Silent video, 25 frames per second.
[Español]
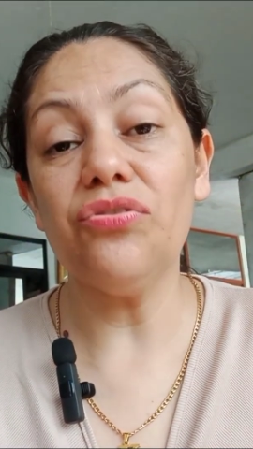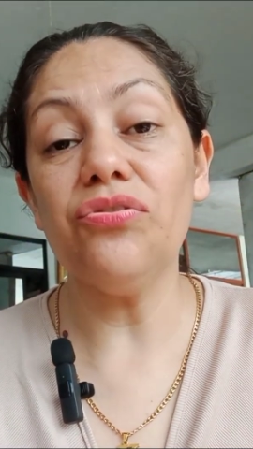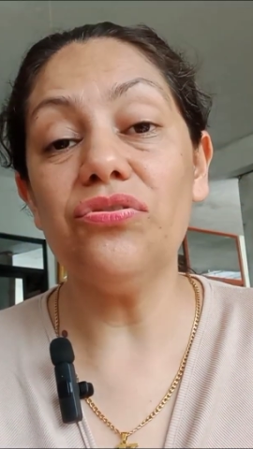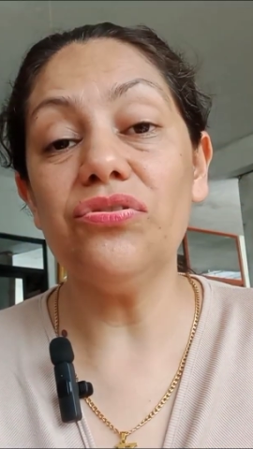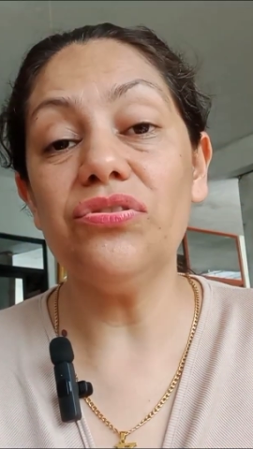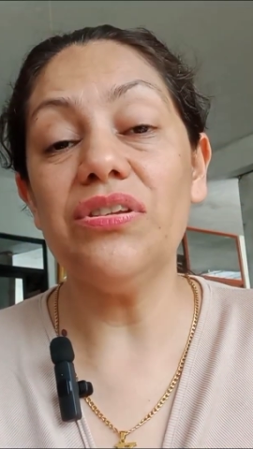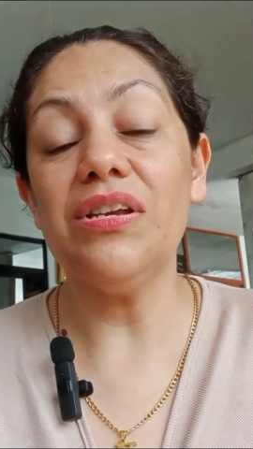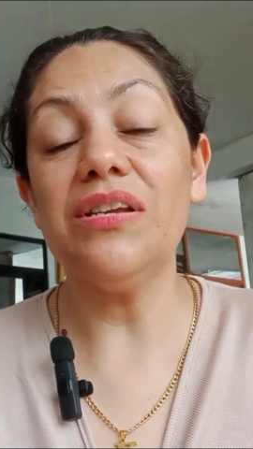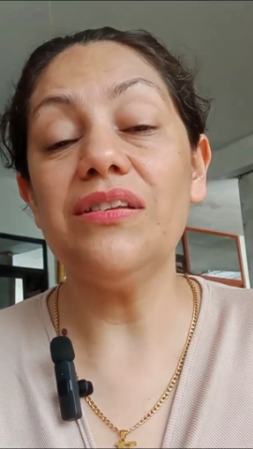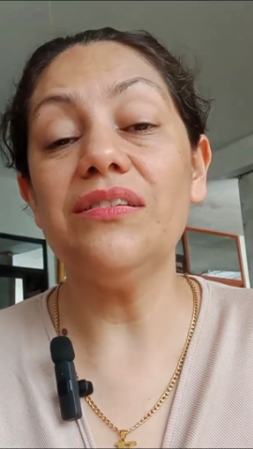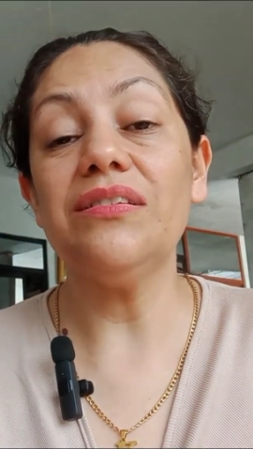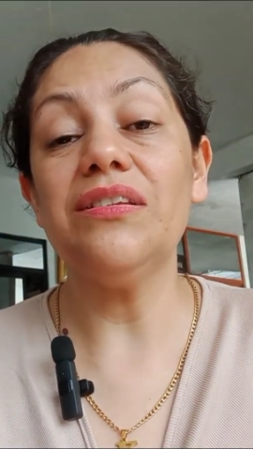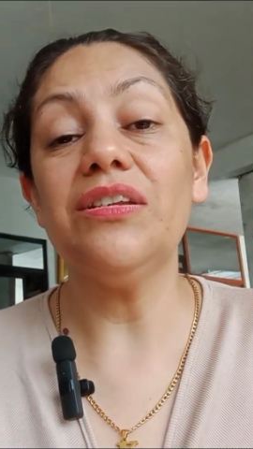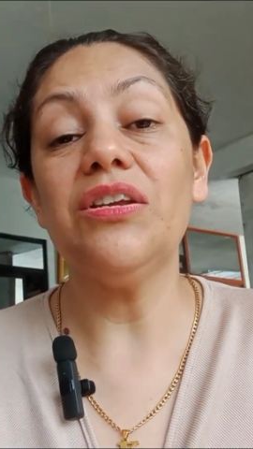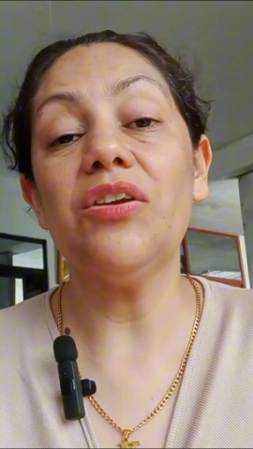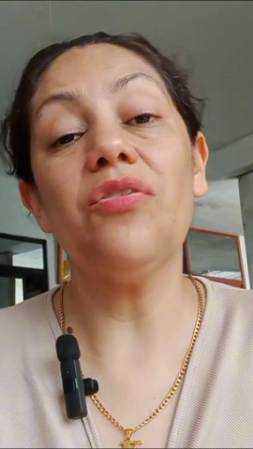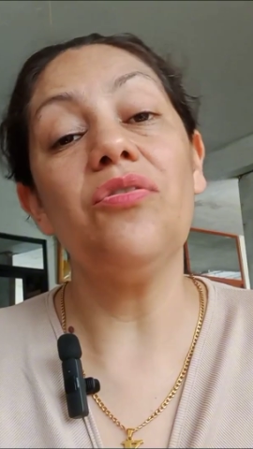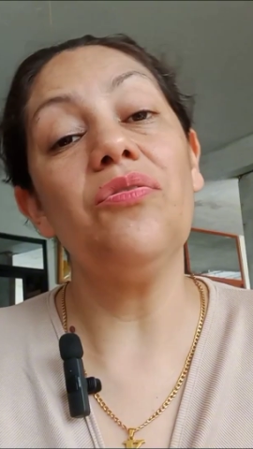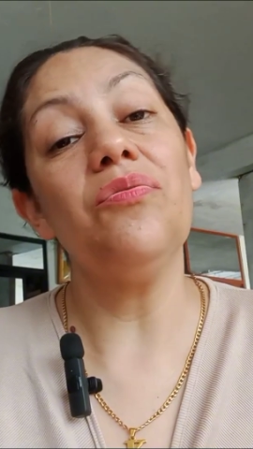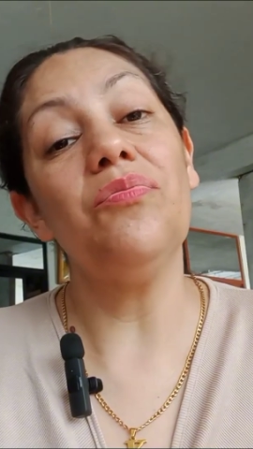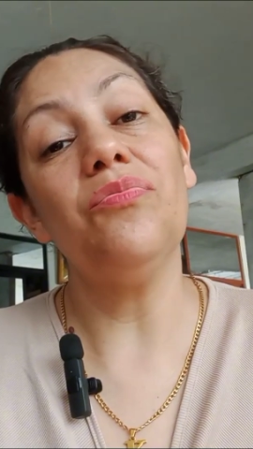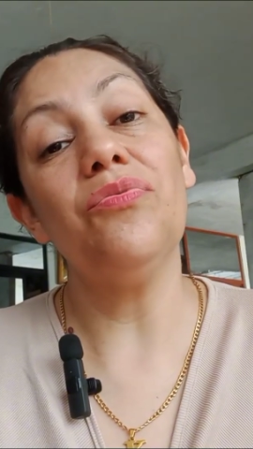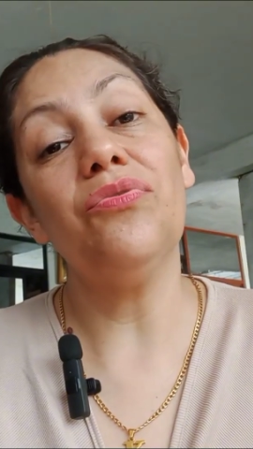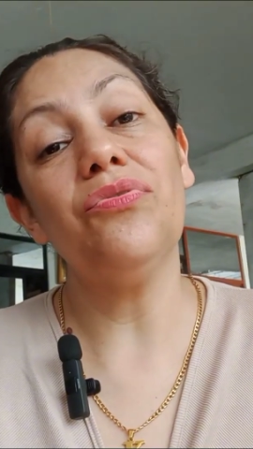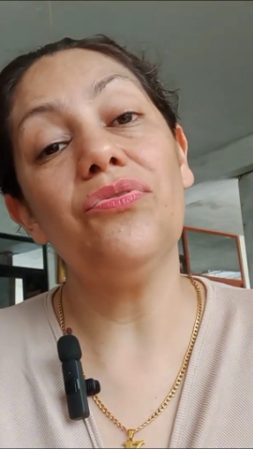cosas y
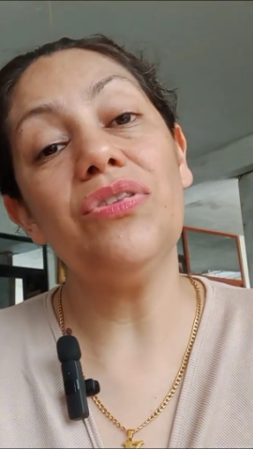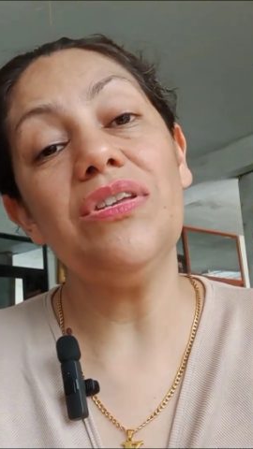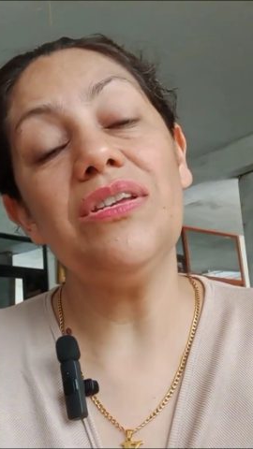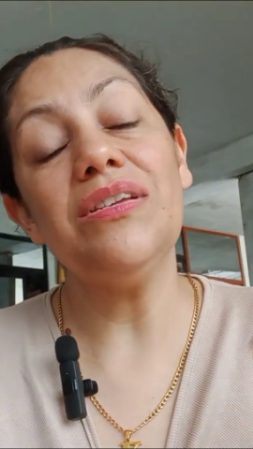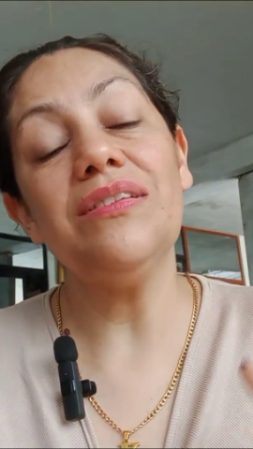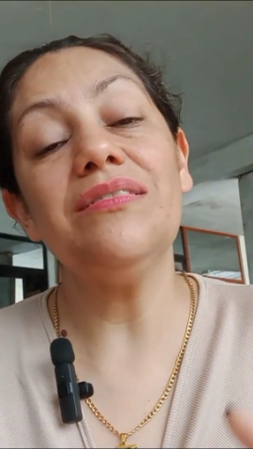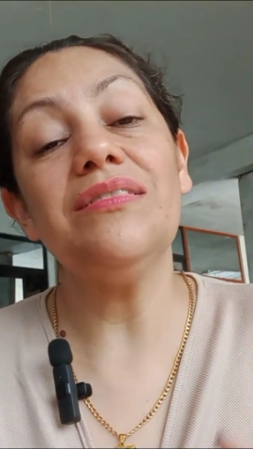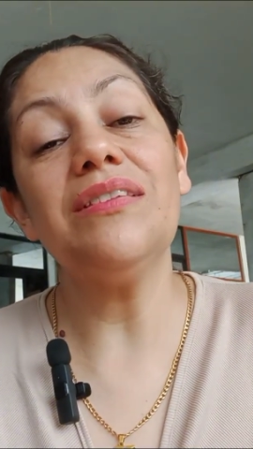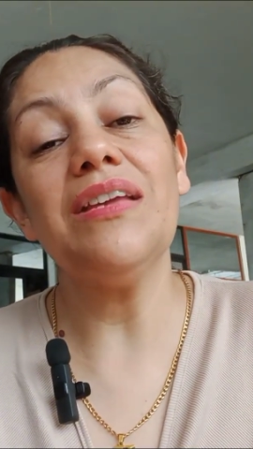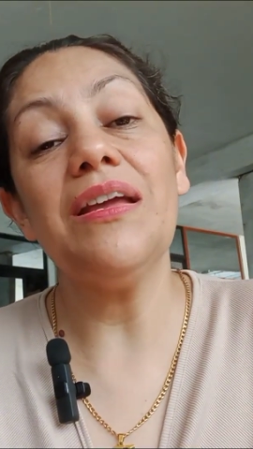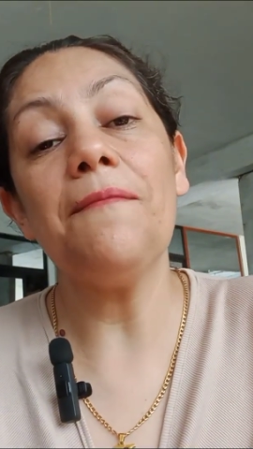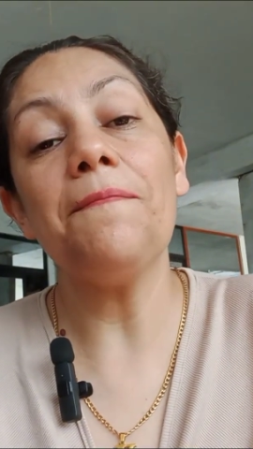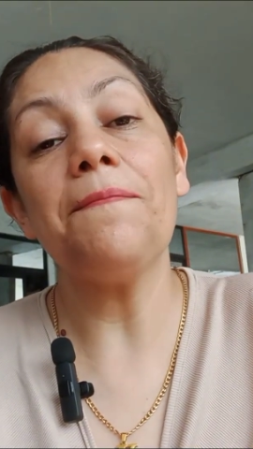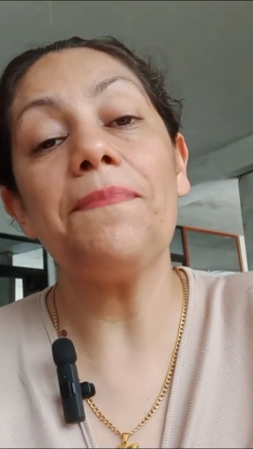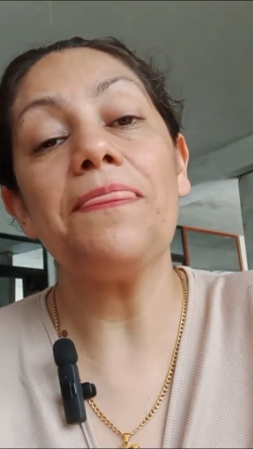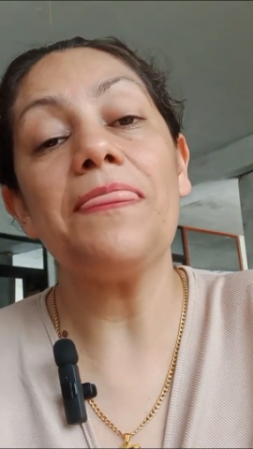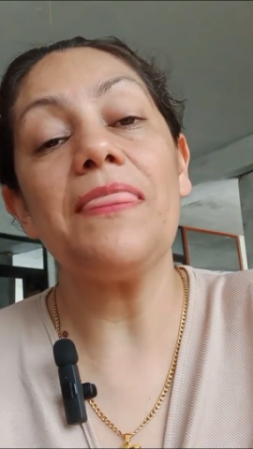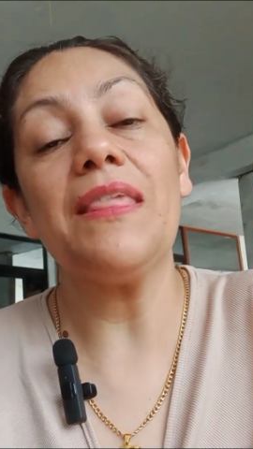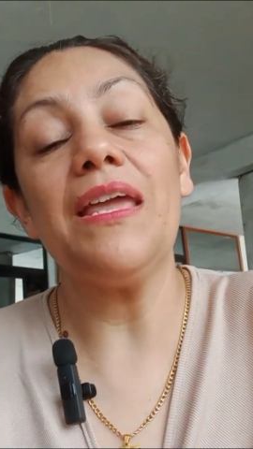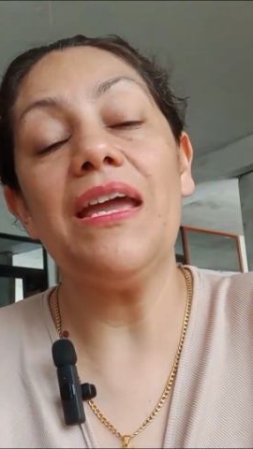como dice